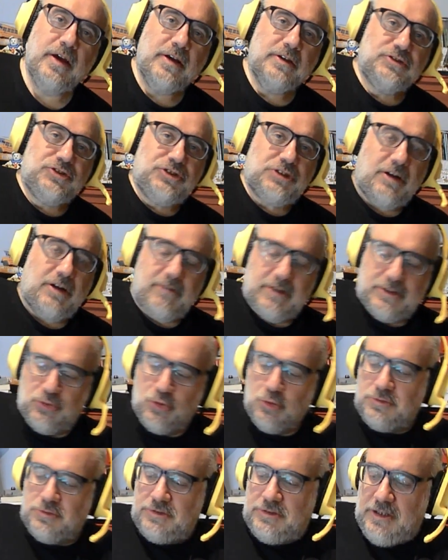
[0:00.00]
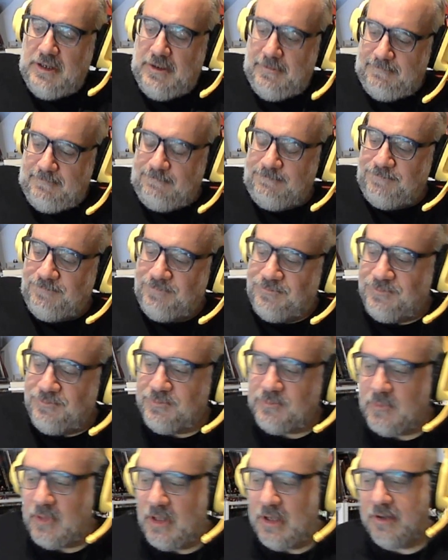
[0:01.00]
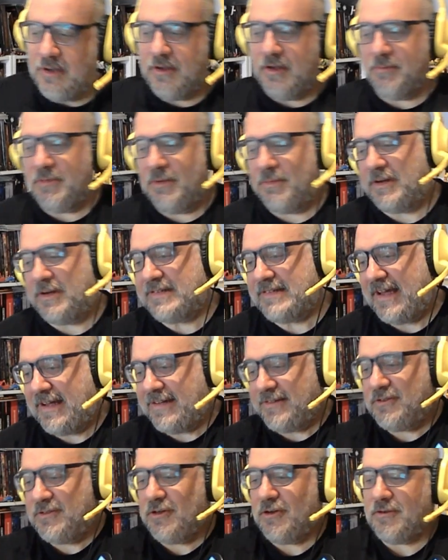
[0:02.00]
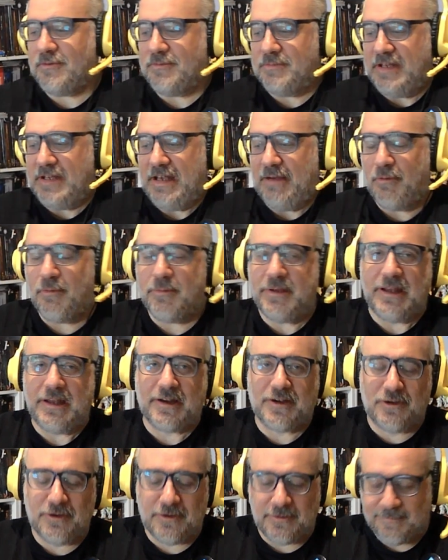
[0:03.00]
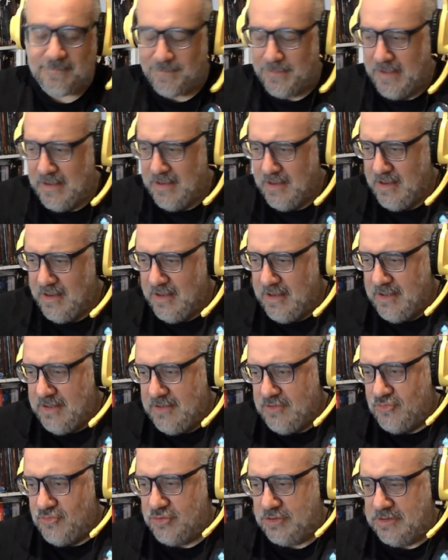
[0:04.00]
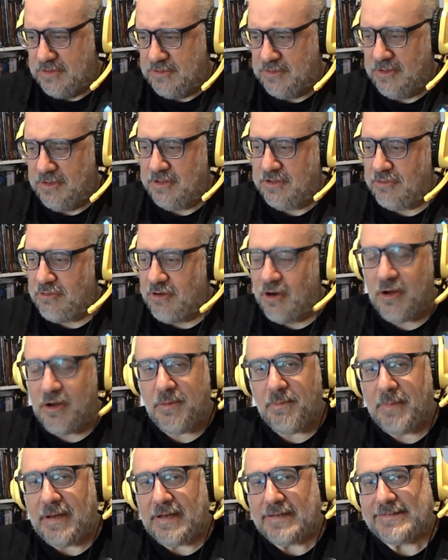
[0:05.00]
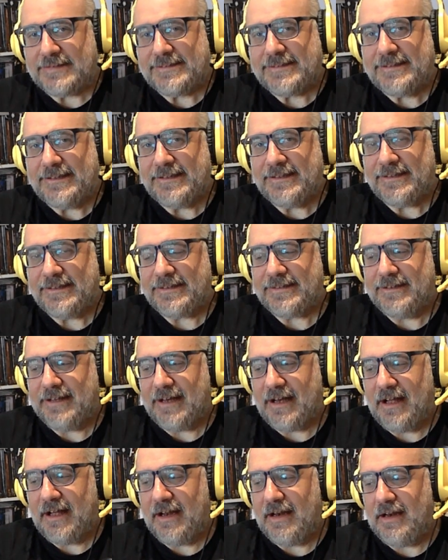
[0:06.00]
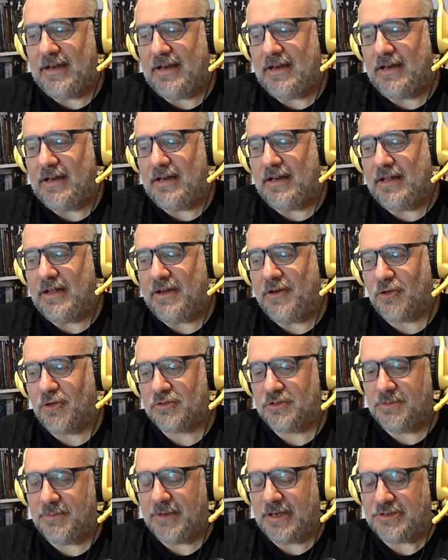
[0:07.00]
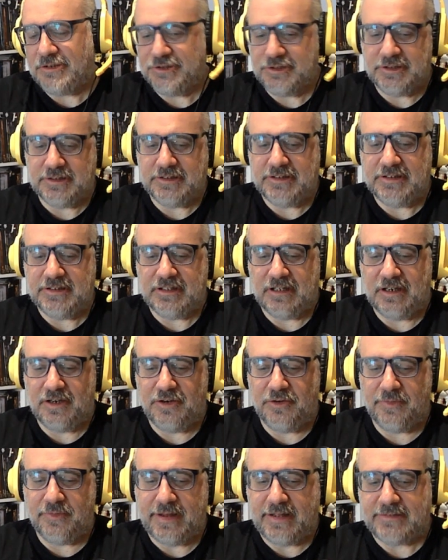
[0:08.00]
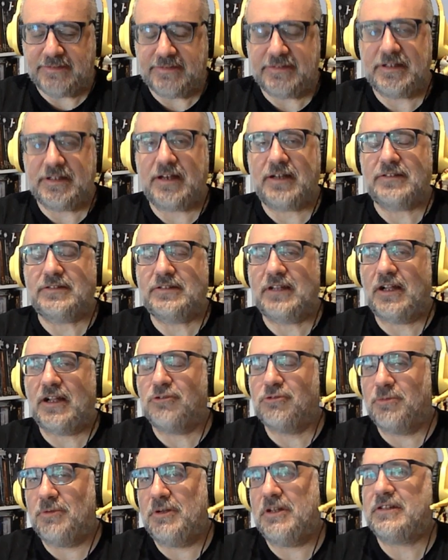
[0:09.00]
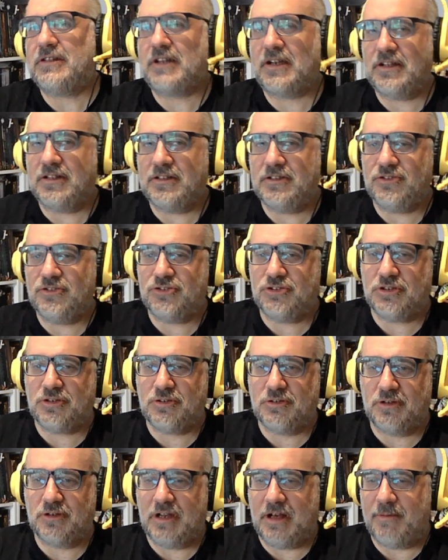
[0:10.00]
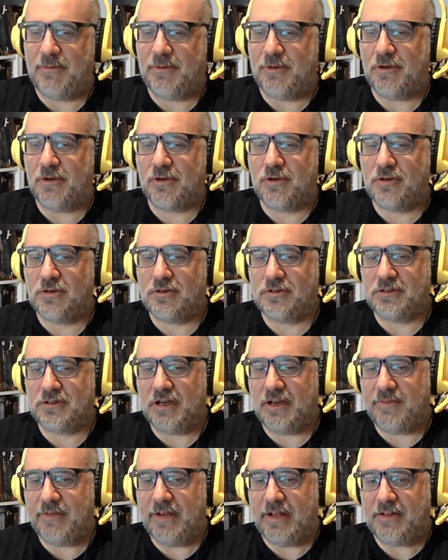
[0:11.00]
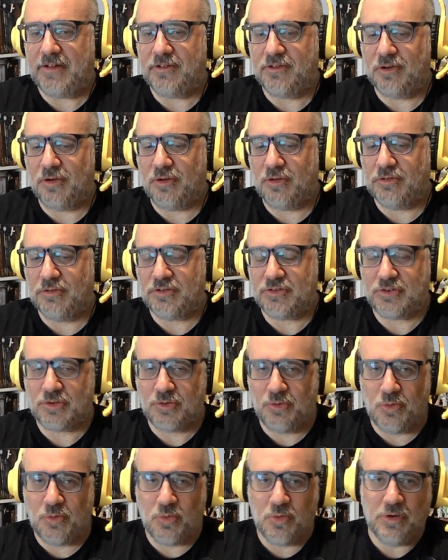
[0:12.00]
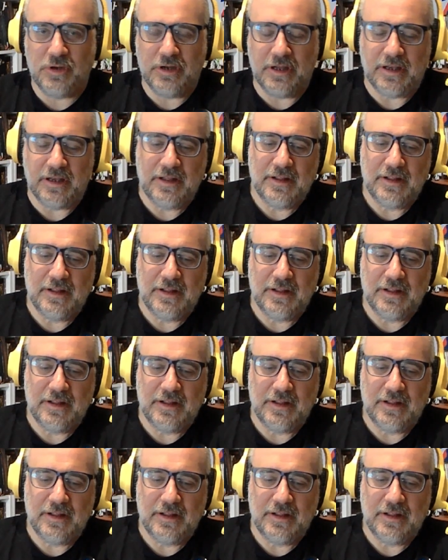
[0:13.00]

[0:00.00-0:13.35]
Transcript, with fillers: Ciao a tutti, mi presento, mi chiamo Mirko, giocatore di ruolo e master dalle Notti Magiche d'Italia 90, dal 2013 collaboro con l'evento Old School